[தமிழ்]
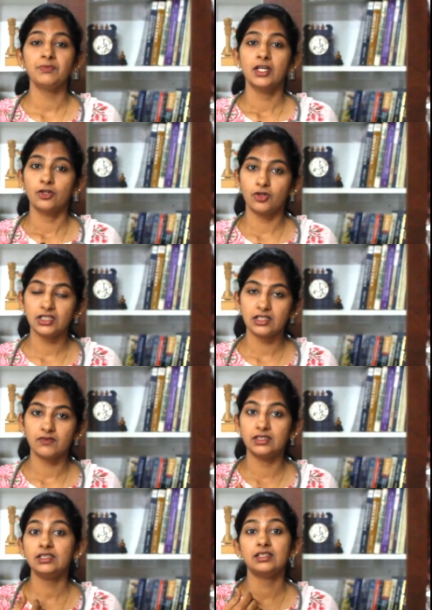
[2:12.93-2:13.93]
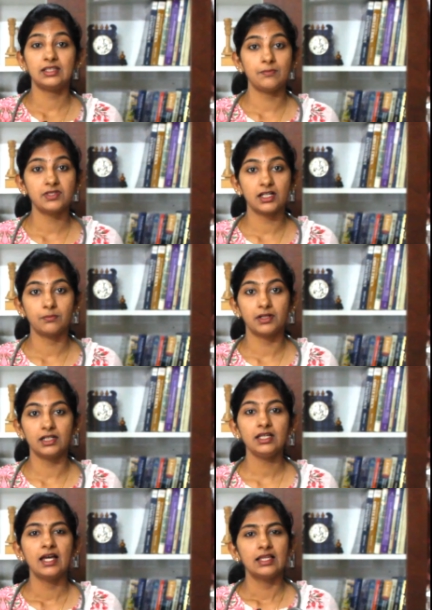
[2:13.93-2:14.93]
குழந்தைங்க வந்து தம் சக் பண்ணி
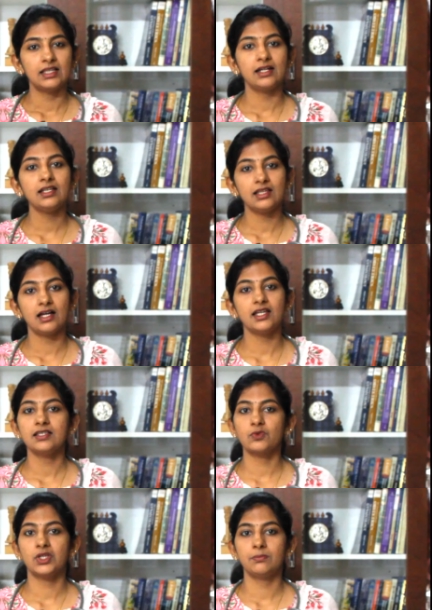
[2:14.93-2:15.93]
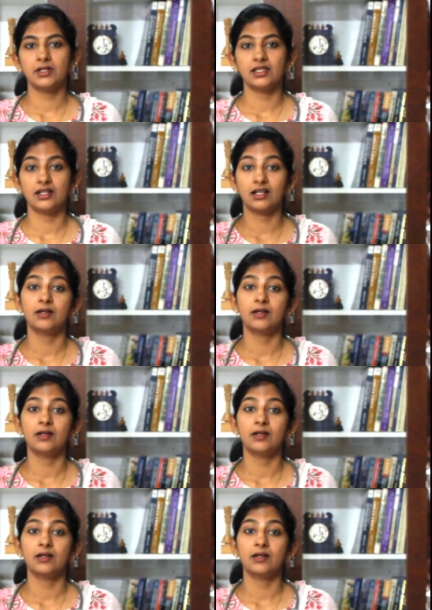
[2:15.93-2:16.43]
தன்னை தானே சூதன் பண்ணிக்கிறாங்க